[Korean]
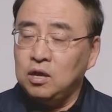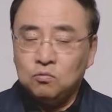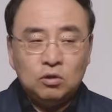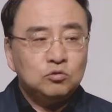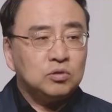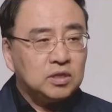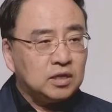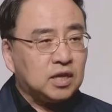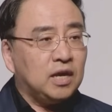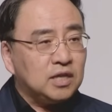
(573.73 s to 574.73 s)

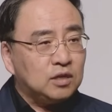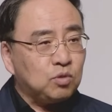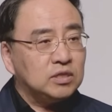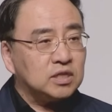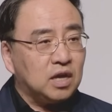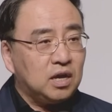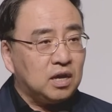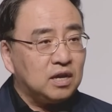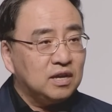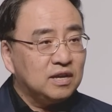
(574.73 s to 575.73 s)
원숭이나 개나
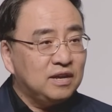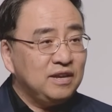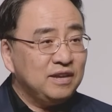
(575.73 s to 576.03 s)
돼지가 에?